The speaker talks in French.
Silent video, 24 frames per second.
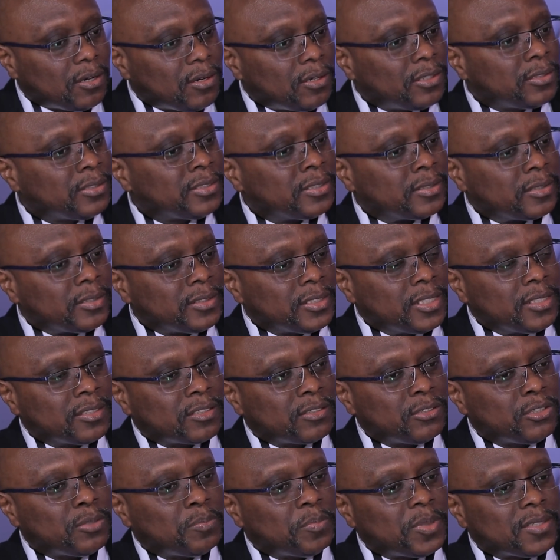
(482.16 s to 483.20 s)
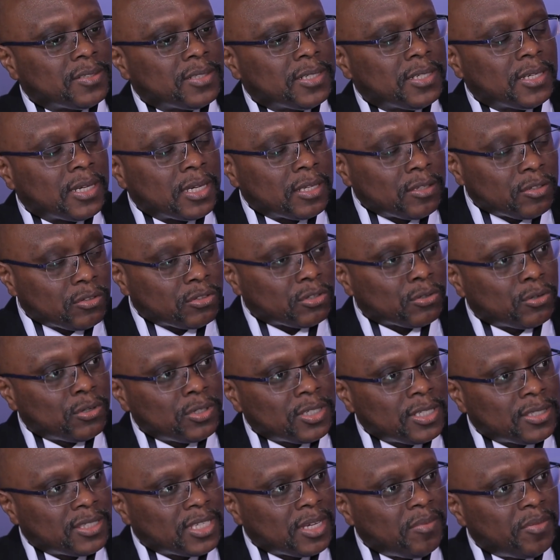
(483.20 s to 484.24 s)
On, on est en train de passer à une seconde
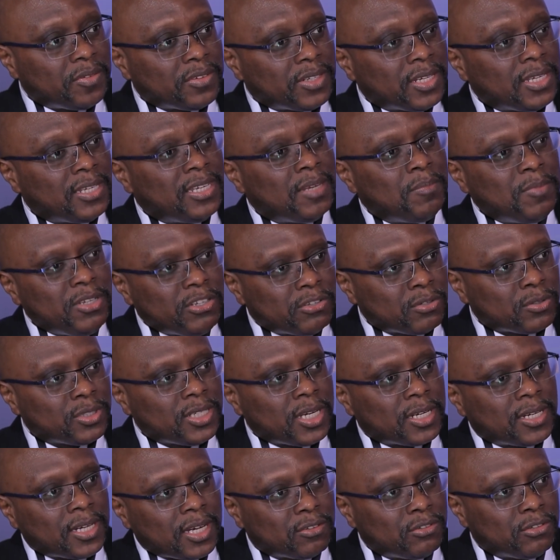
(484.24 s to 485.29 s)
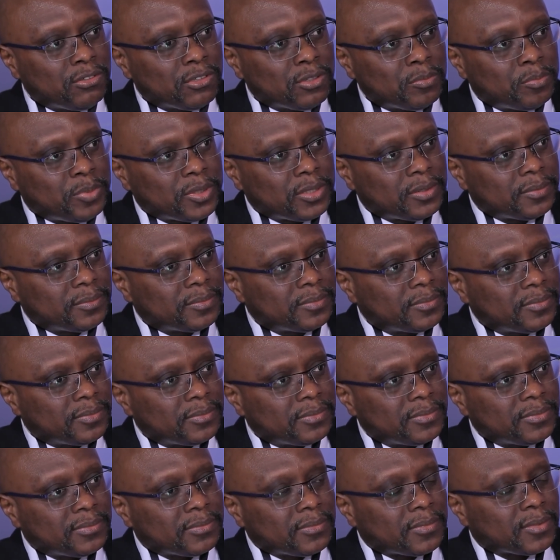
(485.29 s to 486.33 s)
étape qui est l'émission de la carte Union de Paix.
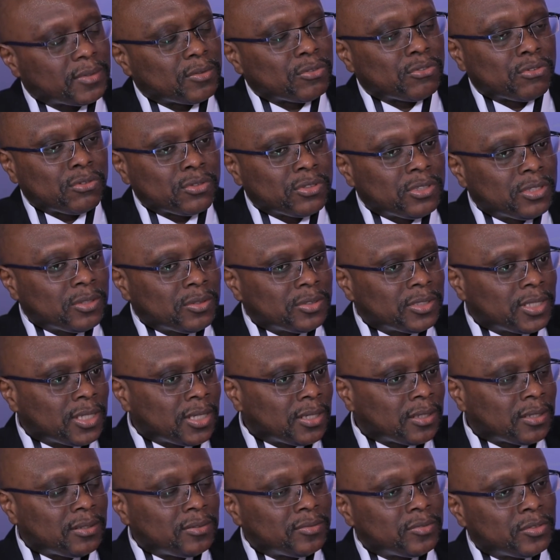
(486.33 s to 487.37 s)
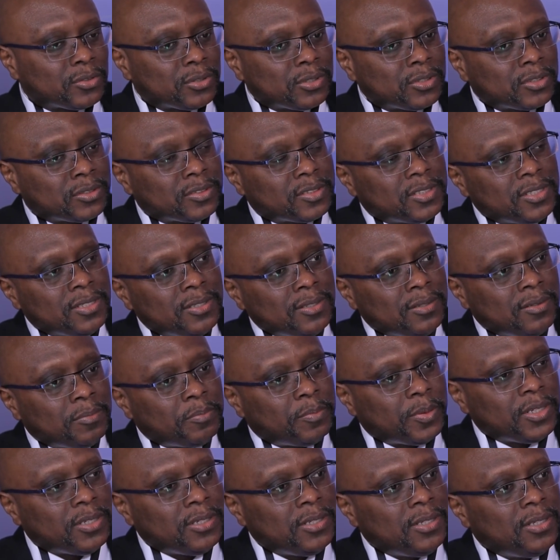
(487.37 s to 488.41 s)
Aujourd'hui, on a environ 6
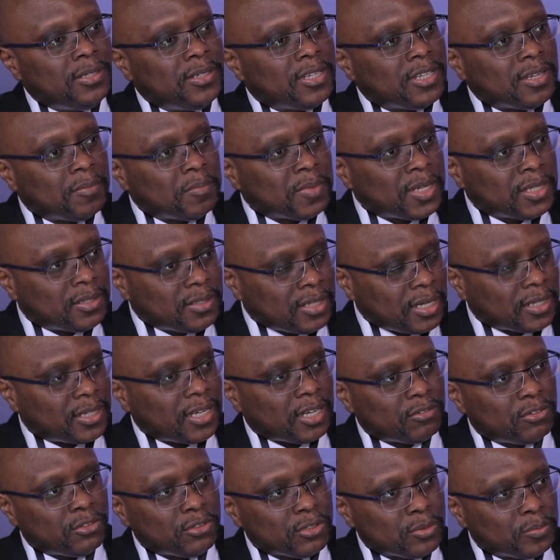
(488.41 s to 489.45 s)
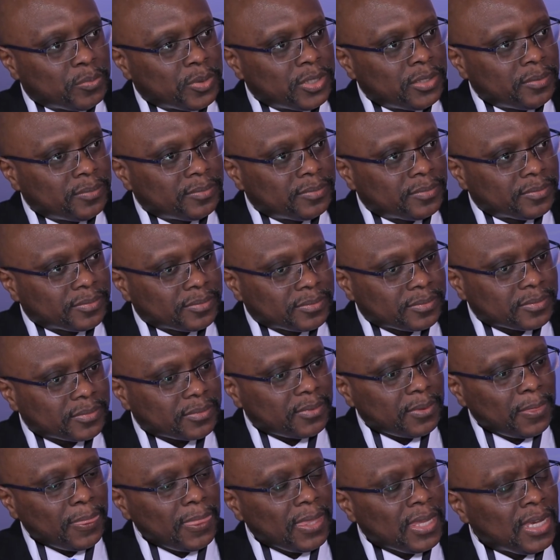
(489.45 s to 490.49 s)
pays qui émettent la carte Union de Paix
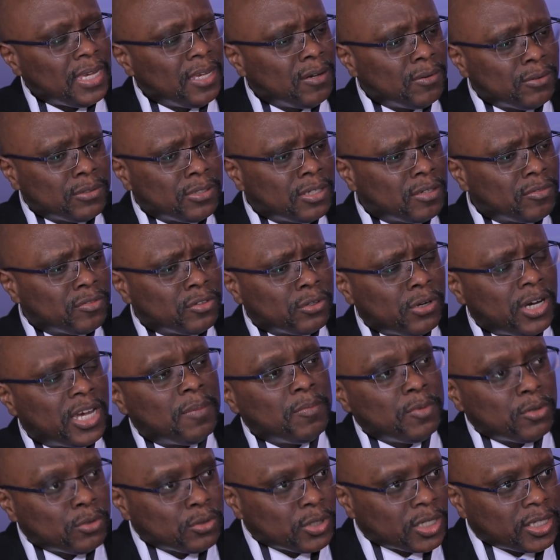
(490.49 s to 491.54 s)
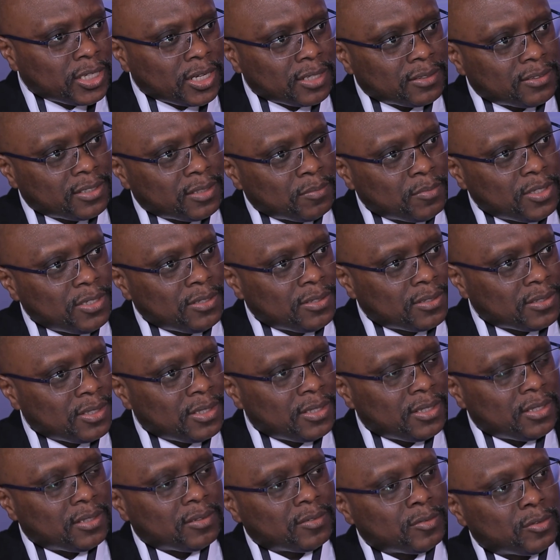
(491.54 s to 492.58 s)
et on a environ 1 million de cartes émises
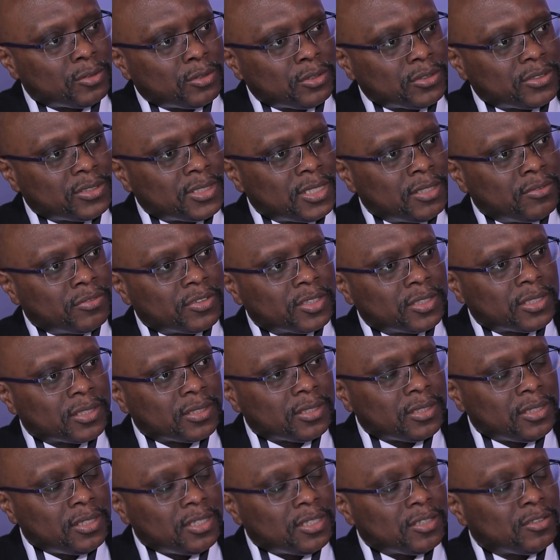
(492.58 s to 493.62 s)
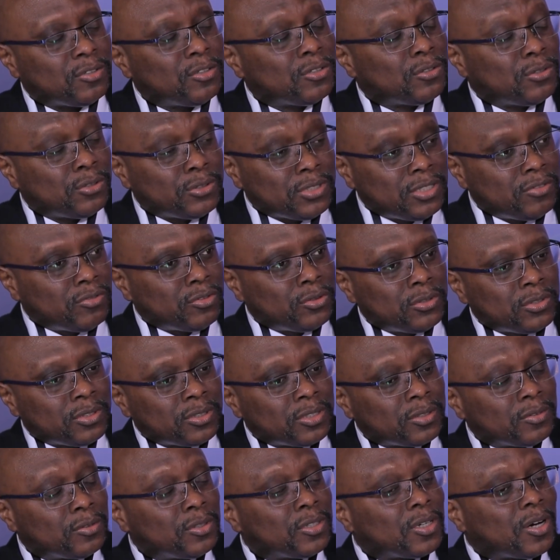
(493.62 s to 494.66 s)
le continent africain. Donc on évolue.
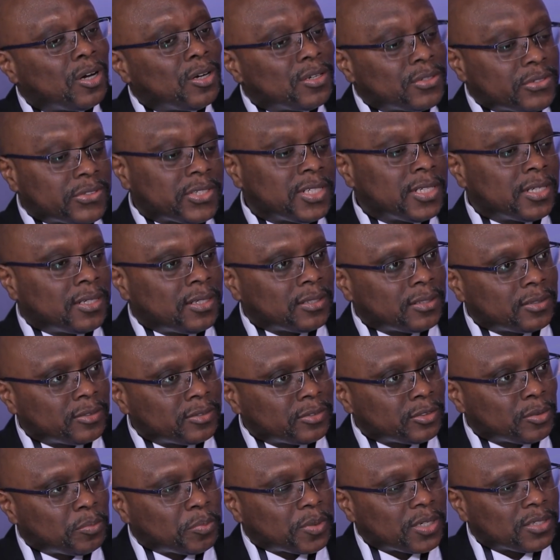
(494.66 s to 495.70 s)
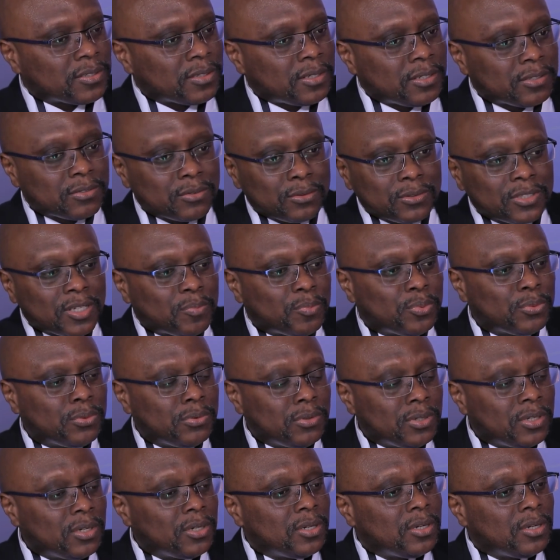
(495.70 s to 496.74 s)
Donc en 5 ans de présence, on a pu